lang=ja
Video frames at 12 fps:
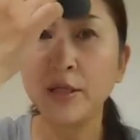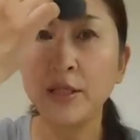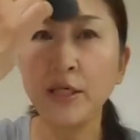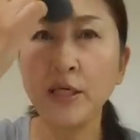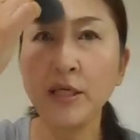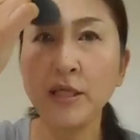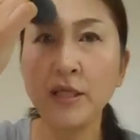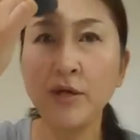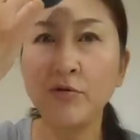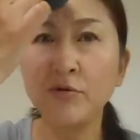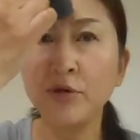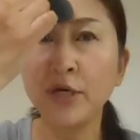T ってよ
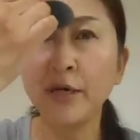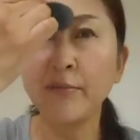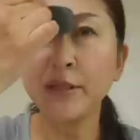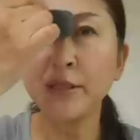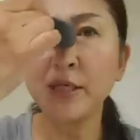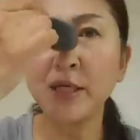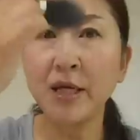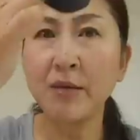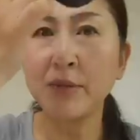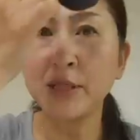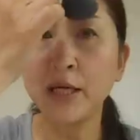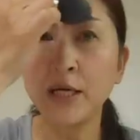く聞かます聞かれま
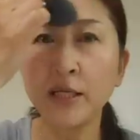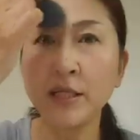せんか